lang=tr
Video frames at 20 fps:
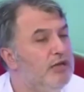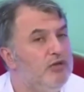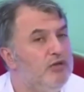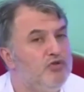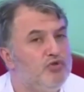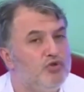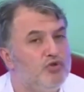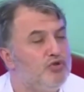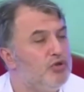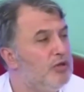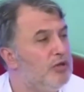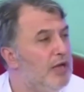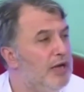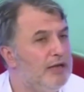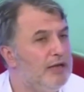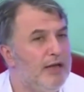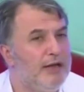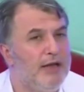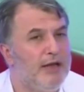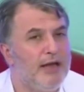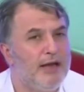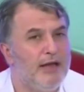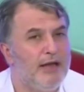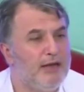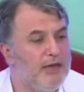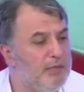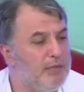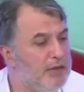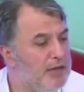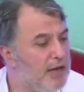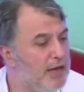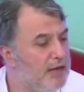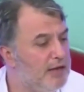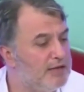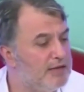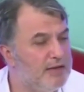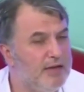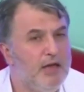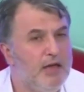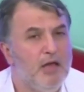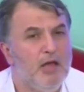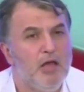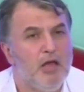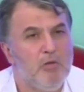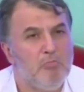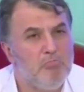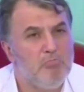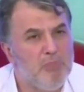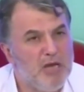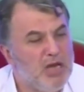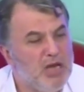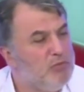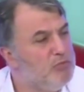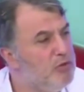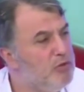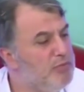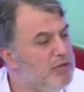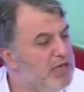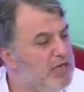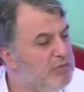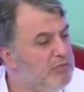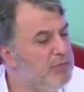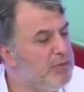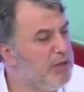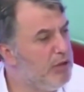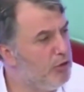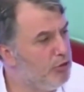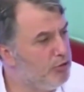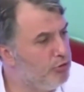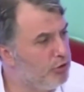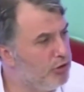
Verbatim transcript: çocuklardan herhangi bir tanesi minimum 20 milyon euro